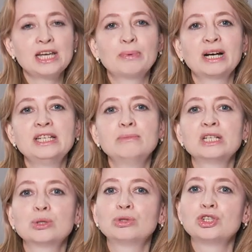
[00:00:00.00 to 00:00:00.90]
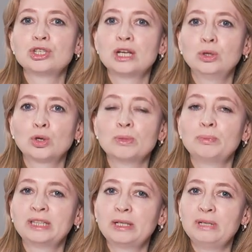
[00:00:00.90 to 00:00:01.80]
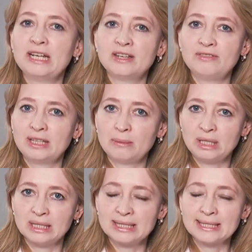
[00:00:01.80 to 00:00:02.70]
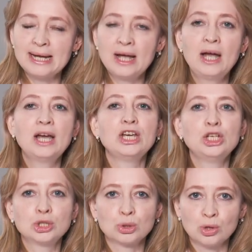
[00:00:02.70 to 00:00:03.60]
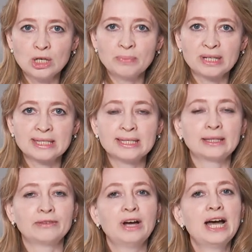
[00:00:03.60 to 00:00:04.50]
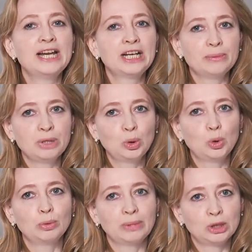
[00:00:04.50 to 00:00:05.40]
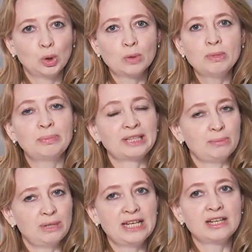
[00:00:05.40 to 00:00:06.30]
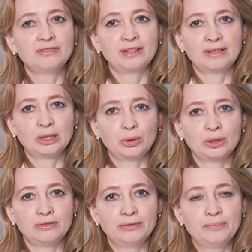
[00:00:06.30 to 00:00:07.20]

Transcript: необходимой суточной нормы потребления витамина С и 40% рекомендуемой нормы потребления флавоноидов.